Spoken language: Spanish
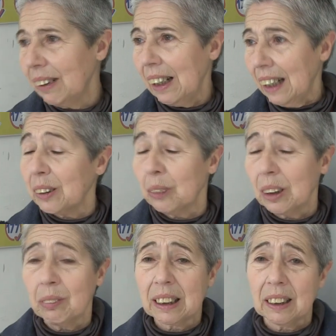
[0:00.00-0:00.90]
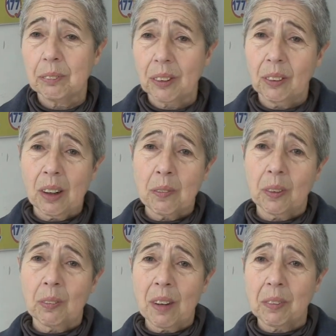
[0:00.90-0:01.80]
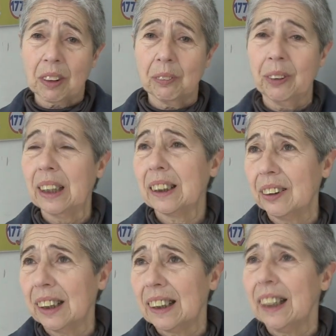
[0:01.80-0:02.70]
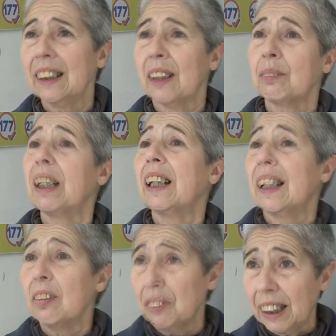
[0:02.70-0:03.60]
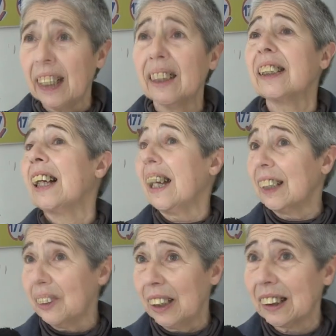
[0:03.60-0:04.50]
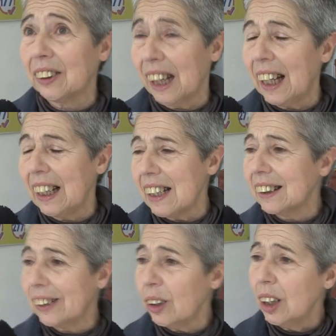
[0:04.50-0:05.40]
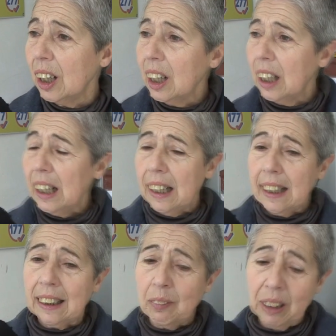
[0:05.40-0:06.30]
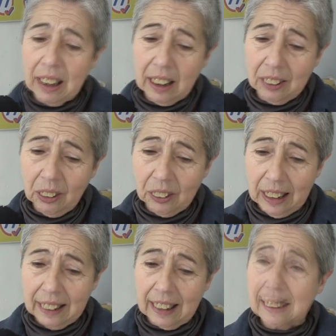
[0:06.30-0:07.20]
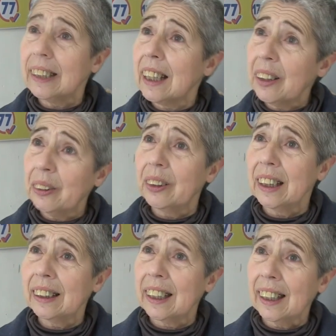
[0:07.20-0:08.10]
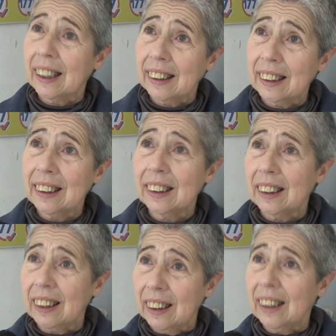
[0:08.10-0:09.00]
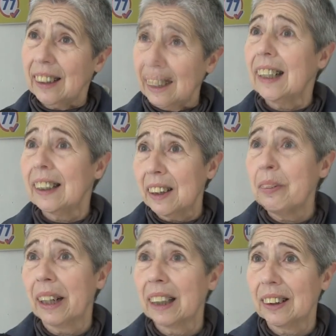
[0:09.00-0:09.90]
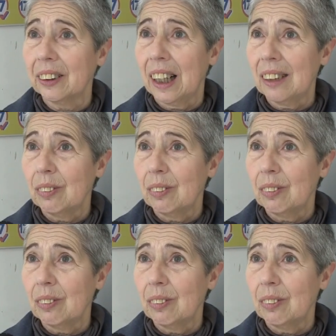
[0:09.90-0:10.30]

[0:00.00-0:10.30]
las últimas se prolongaron un poco más porque hubo elecciones intermedias en el frente, las elecciones nacionales y eso. Y estamos eligiendo los 35 integrantes de esta directiva nacional.